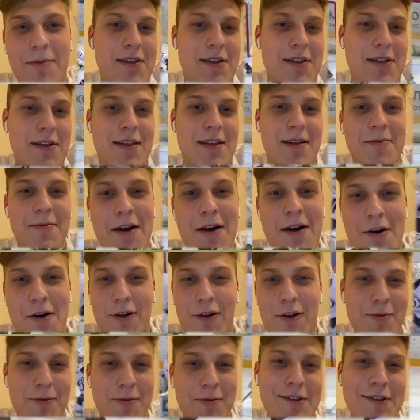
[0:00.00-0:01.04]
просто там
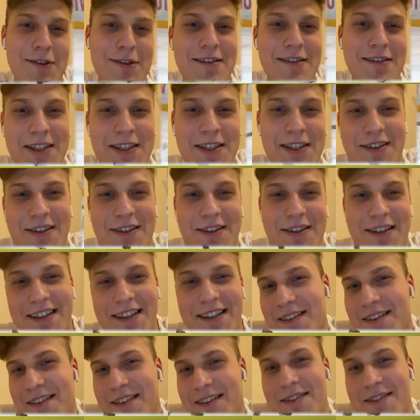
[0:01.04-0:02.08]
улыбнулся в лицо
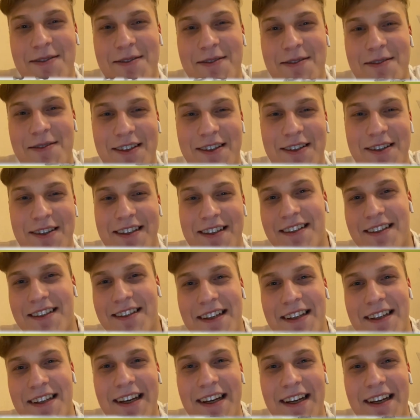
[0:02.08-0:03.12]
и все. И...